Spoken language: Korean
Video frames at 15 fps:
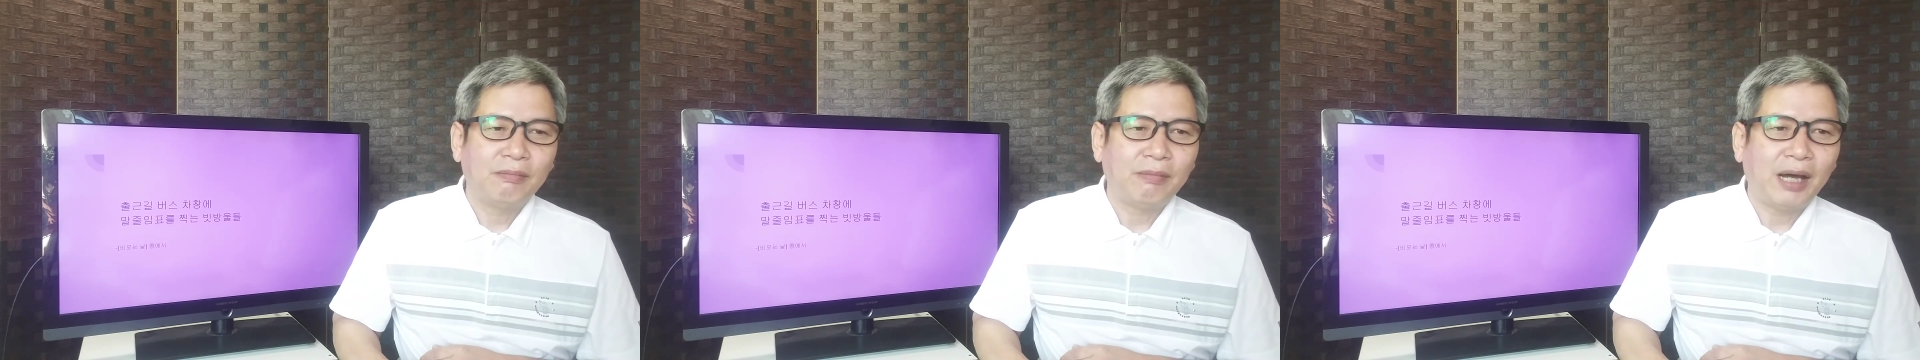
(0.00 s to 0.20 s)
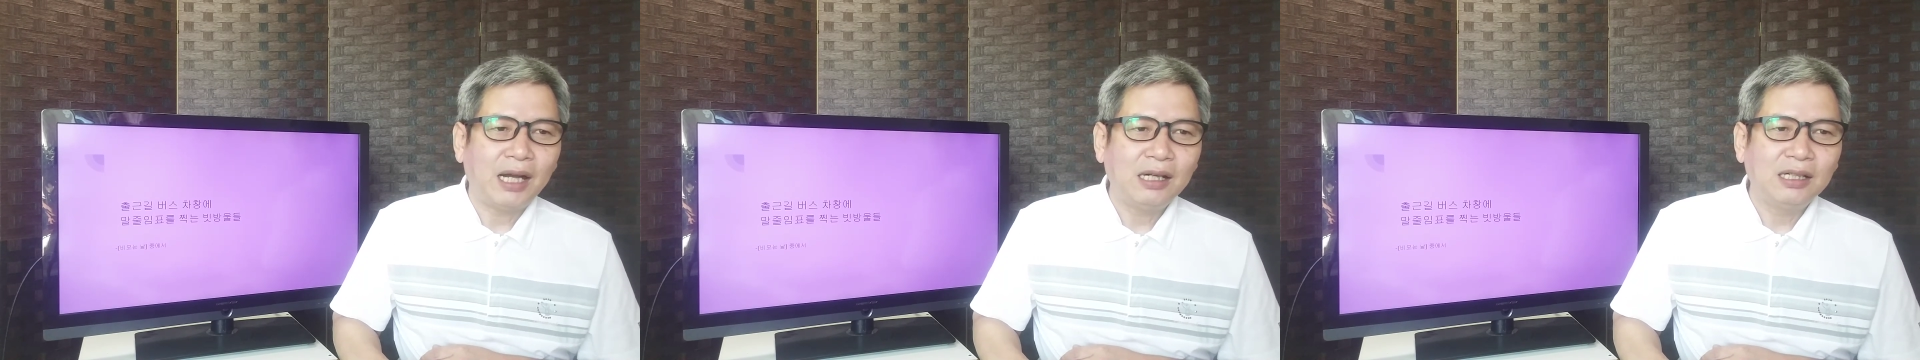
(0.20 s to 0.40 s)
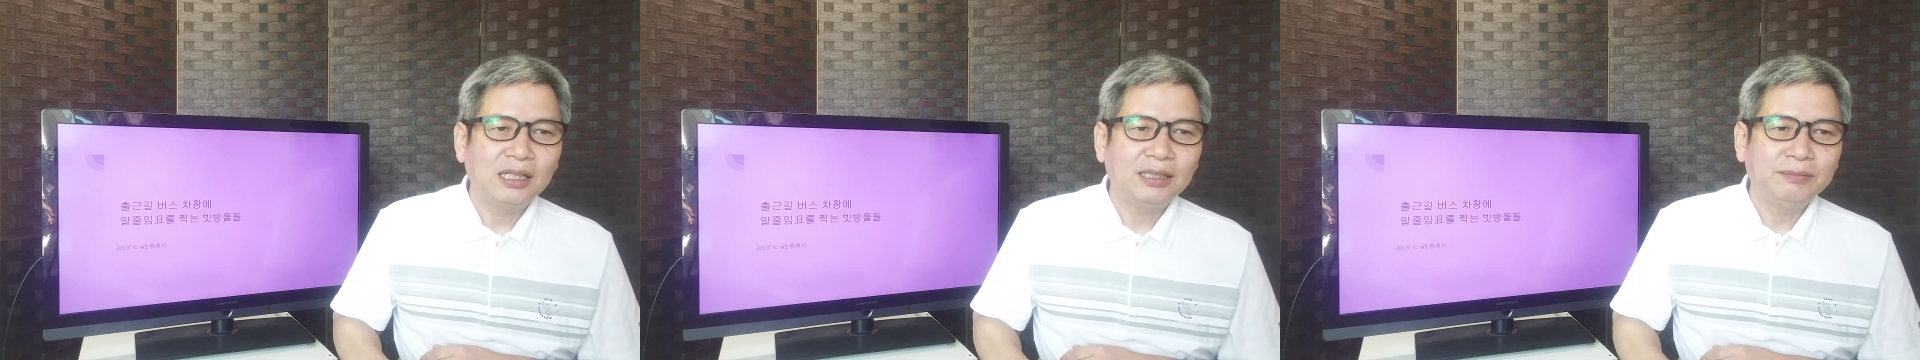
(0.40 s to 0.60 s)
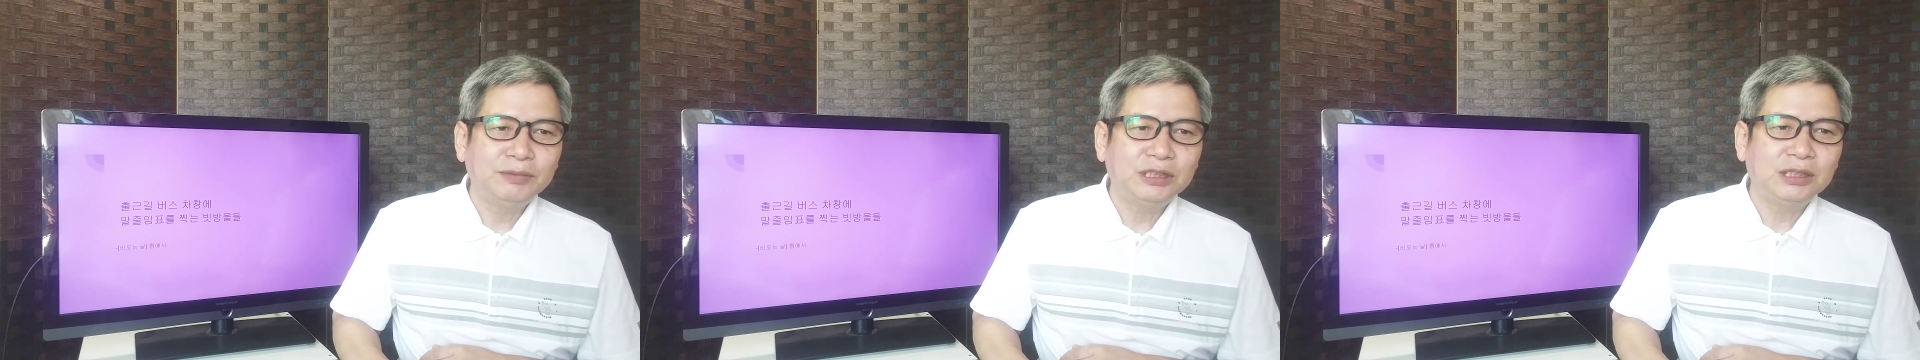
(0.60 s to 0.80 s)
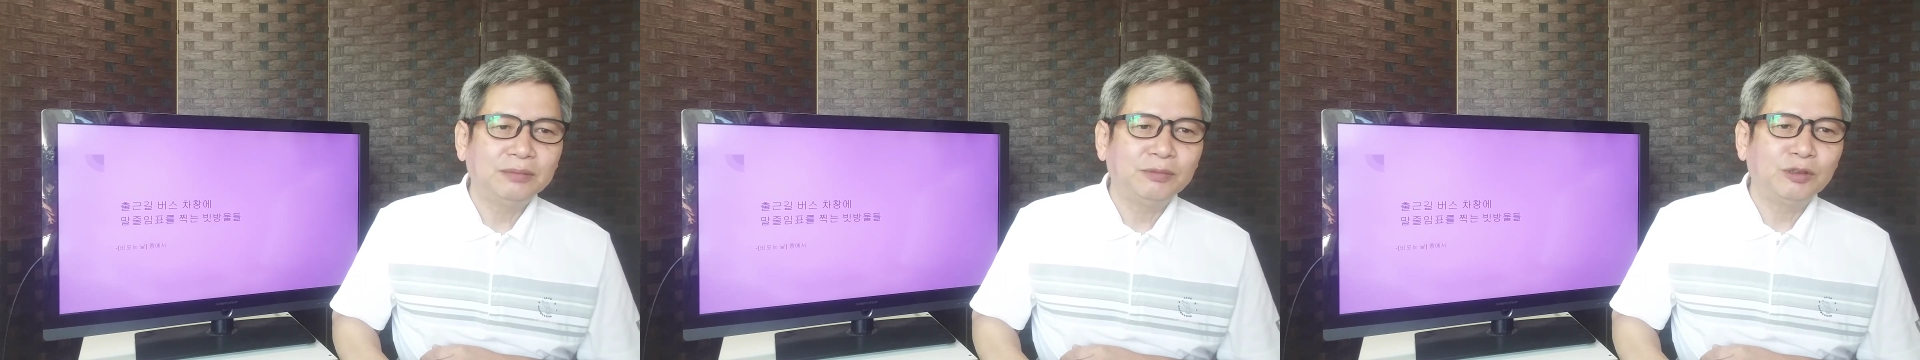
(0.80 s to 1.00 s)
말
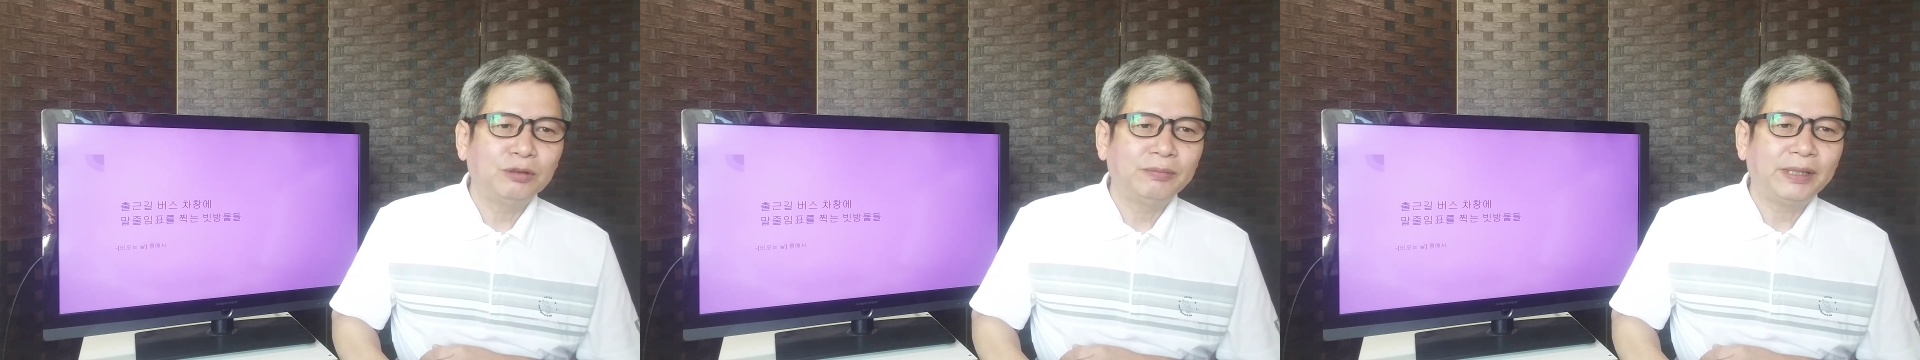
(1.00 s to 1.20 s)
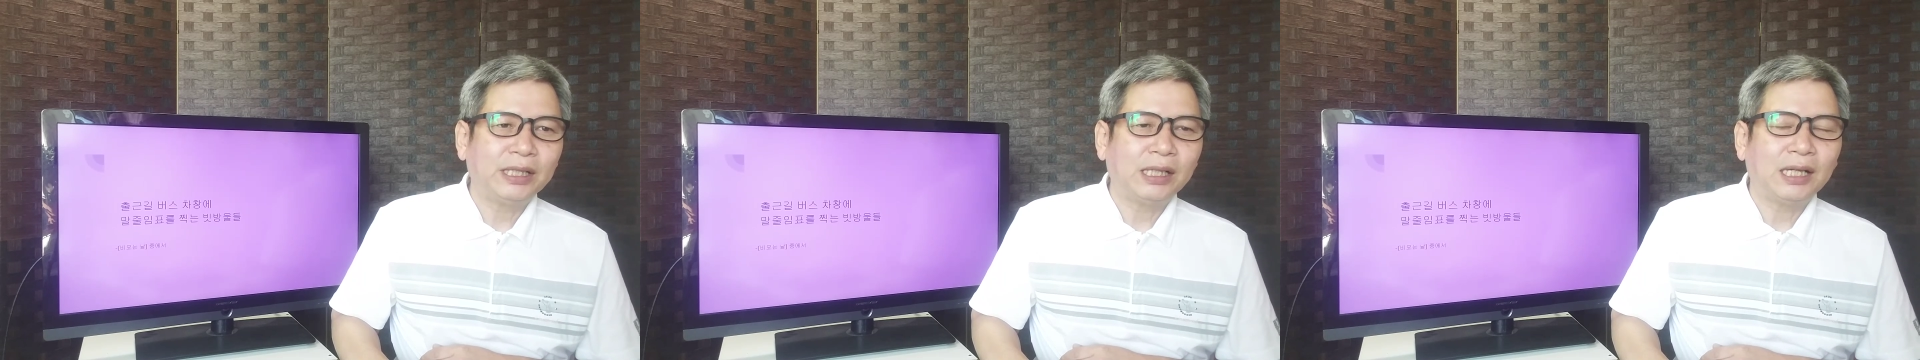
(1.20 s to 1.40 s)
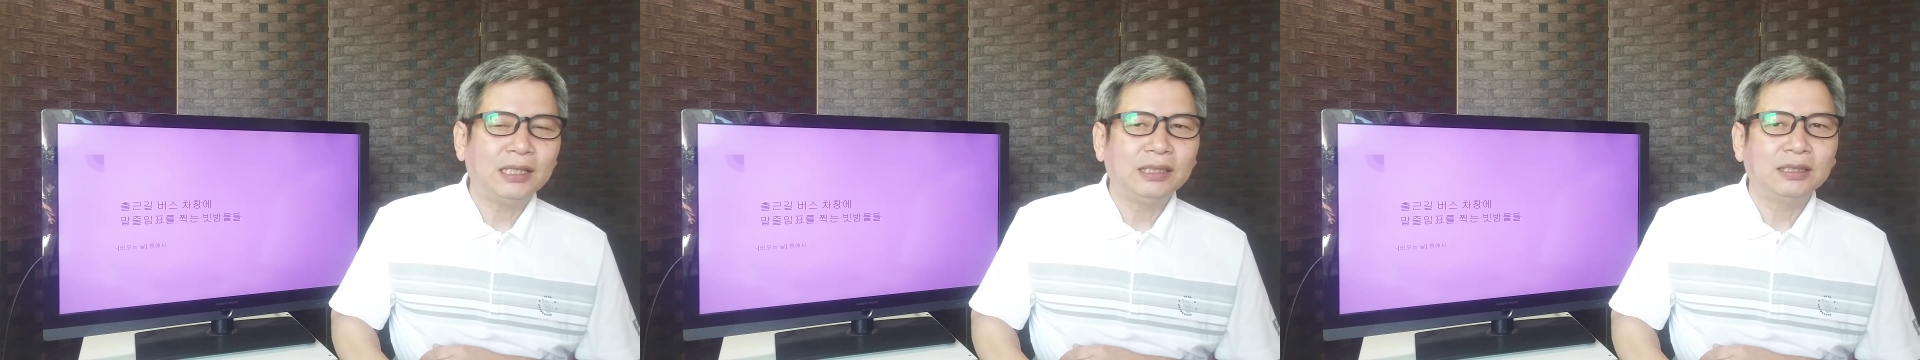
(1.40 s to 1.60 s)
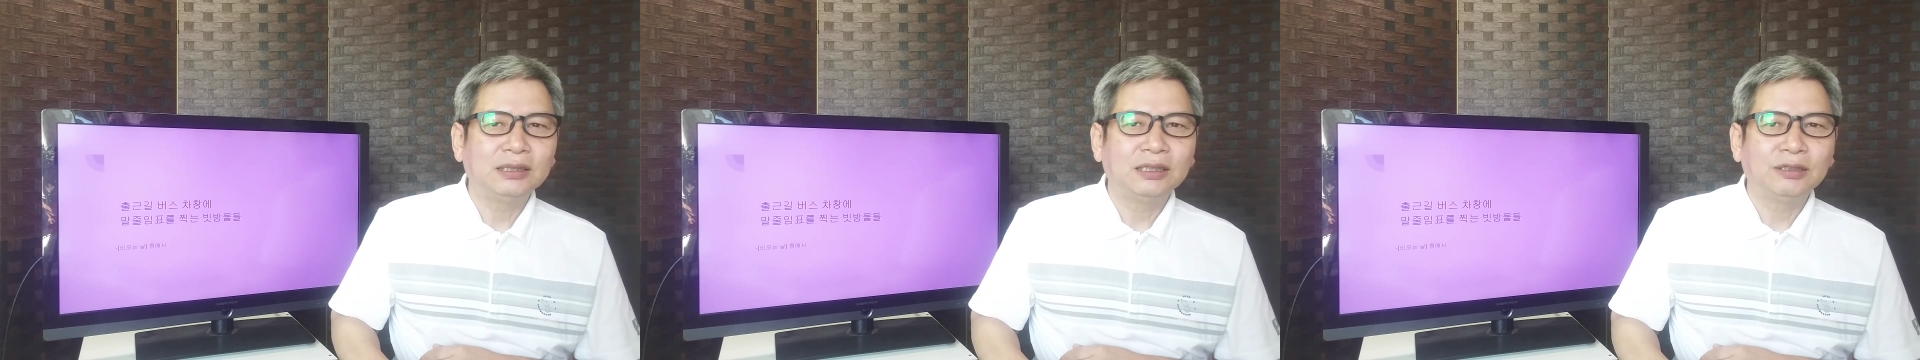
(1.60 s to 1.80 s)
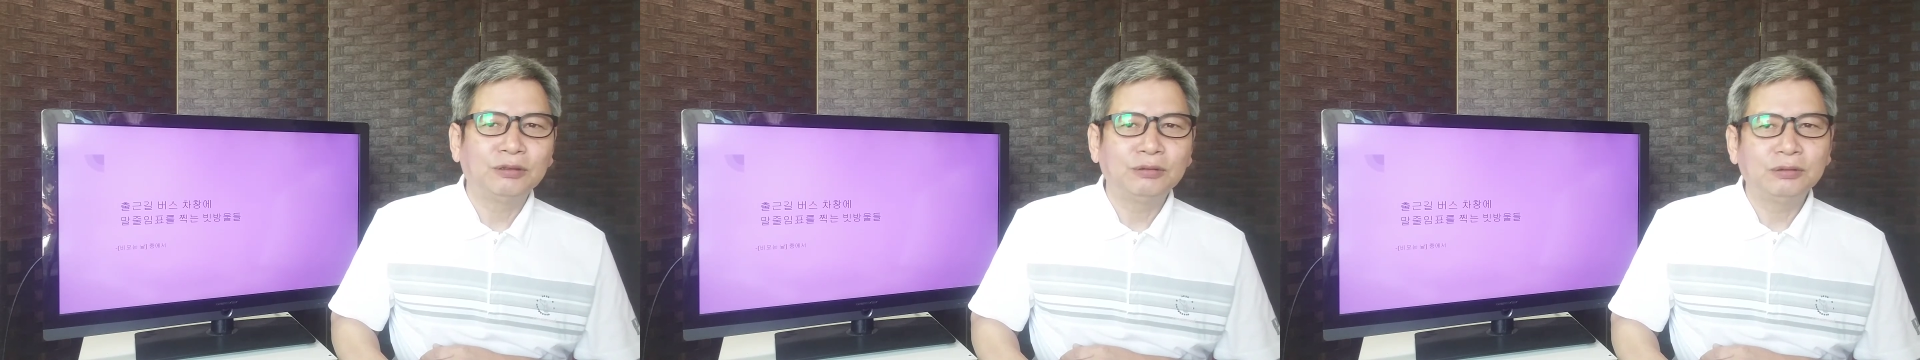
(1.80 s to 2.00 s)
없음으로 말을
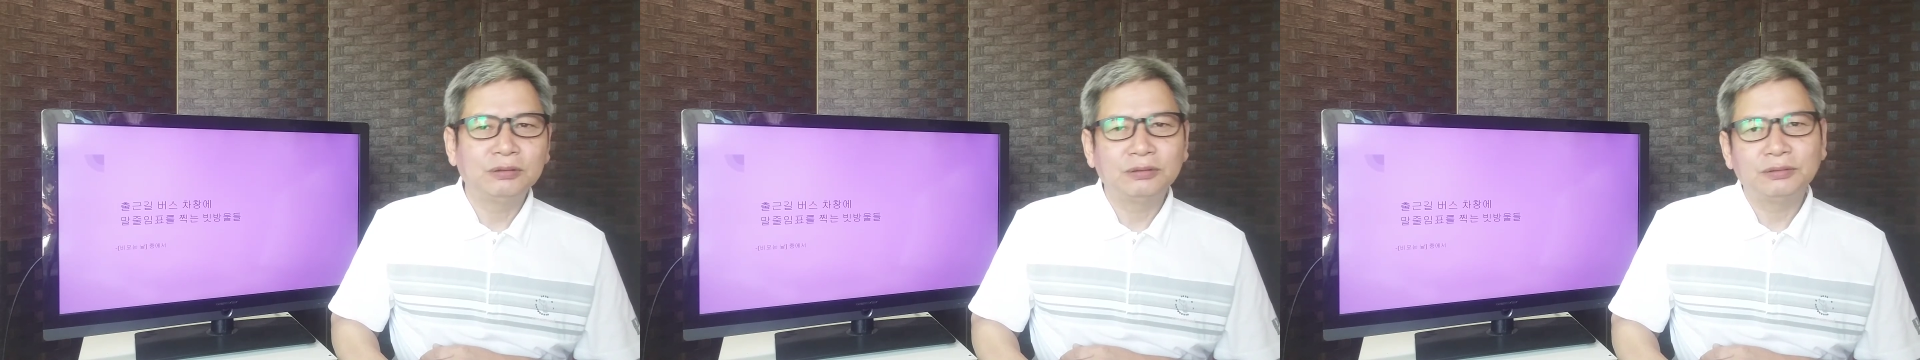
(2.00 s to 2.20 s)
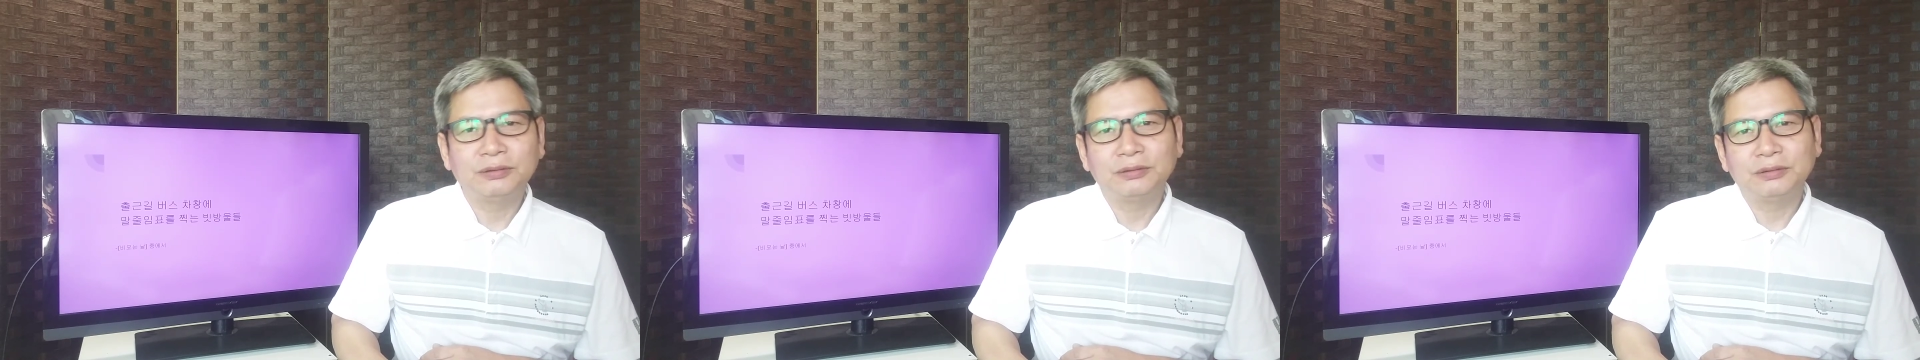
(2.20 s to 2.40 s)
하여 더욱